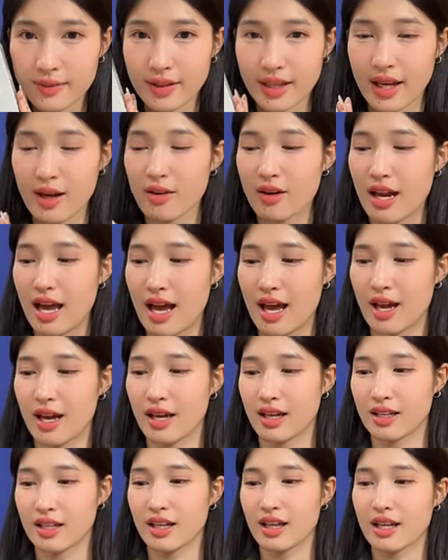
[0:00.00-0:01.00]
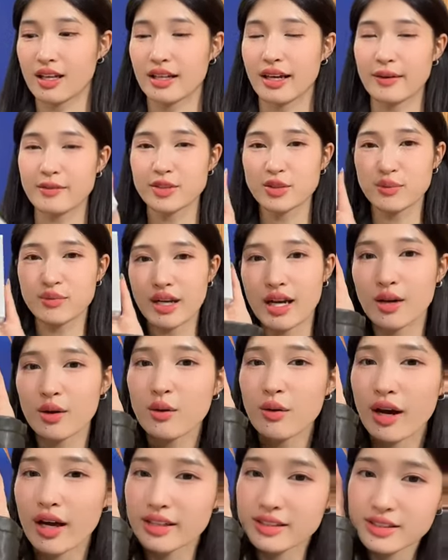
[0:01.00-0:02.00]
tiếp theo là kem chống
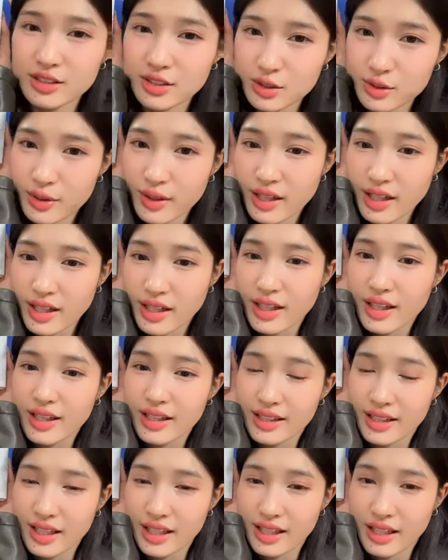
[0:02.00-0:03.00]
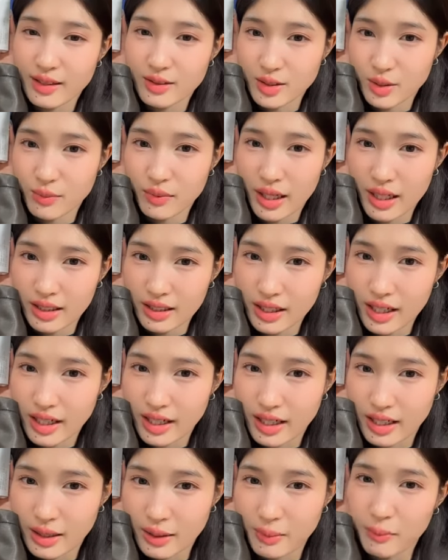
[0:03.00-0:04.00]
nắng của Artistry thì kem chống nắng
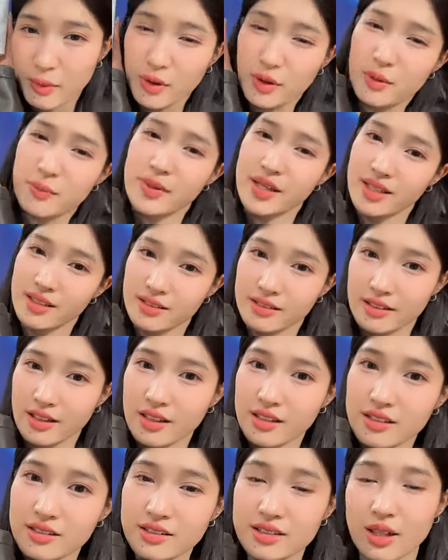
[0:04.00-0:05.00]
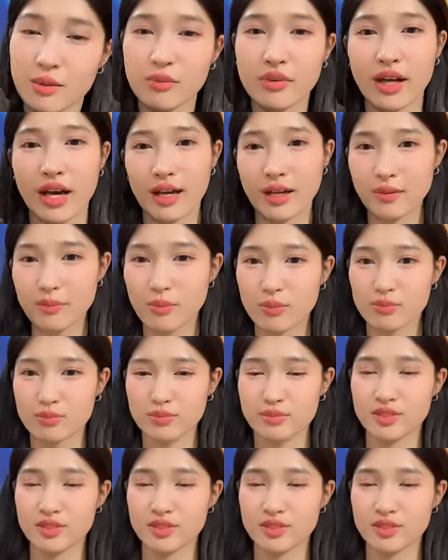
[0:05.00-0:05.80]
này thì mọi người biết là nó trong cái